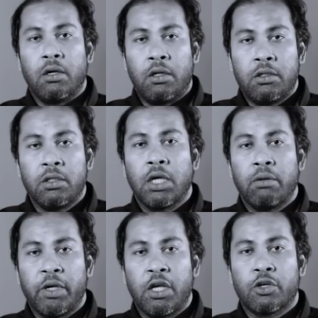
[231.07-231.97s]
ডিজিটাল
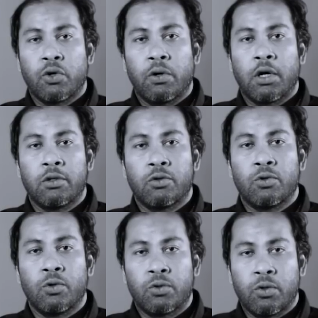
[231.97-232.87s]
মিডিয়া সংক্রান্ত
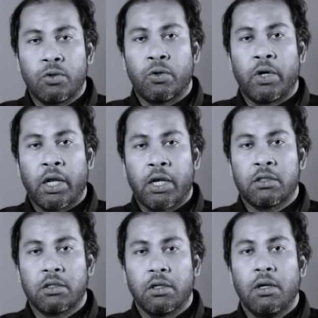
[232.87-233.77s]
তথ্য ধরে
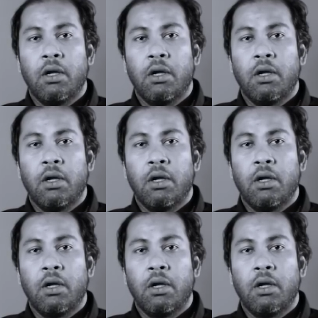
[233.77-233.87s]
রেখেছে